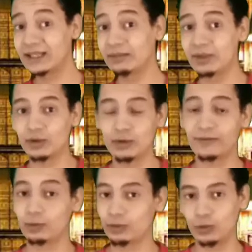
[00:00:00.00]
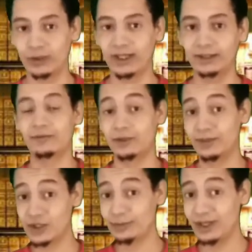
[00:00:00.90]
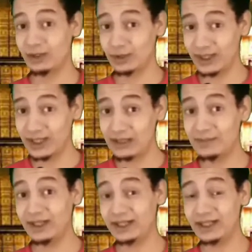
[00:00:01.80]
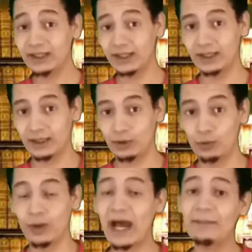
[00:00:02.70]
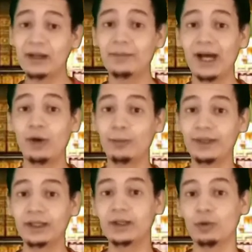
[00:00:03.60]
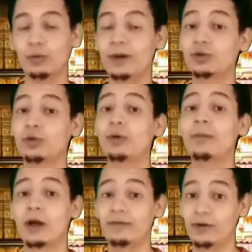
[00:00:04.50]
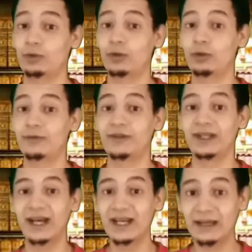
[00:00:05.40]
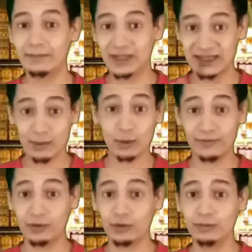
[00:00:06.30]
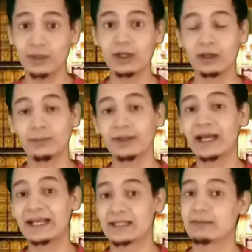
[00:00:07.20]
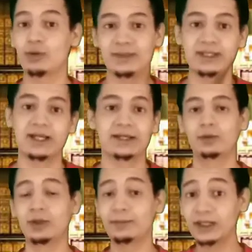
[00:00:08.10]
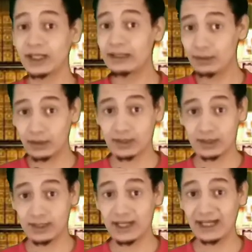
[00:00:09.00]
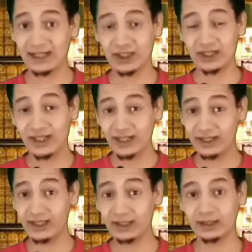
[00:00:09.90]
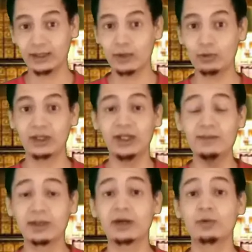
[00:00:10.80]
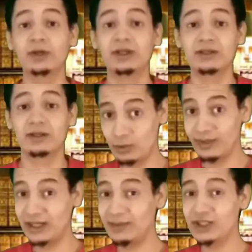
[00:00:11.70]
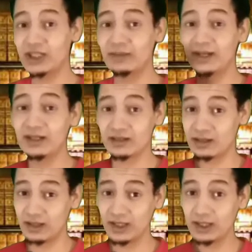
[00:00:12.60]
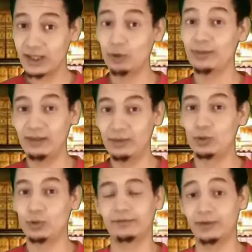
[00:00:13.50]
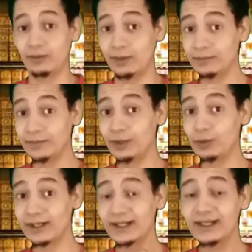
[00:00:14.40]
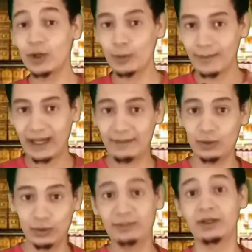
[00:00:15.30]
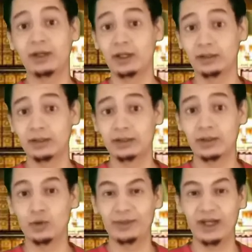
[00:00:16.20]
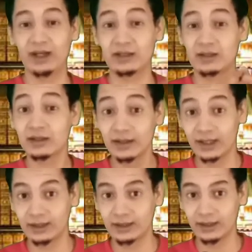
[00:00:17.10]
جدا من الكفر والطغيان فربنا سبحانه وتعالى بيحكي لنا هو عمل معاهم ايه وبرضه هم كفروا وفي النهايه بسبب كفرهم ربنا عذبهم ازاي وربنا جاب القصص دي علشان احنا ناخد العبره والعظه وما نعملش اللي بني اسرائيل كانوا بيعملوه فربنا بيورينا هم عملوا ايه من غلطات وبيحذرنا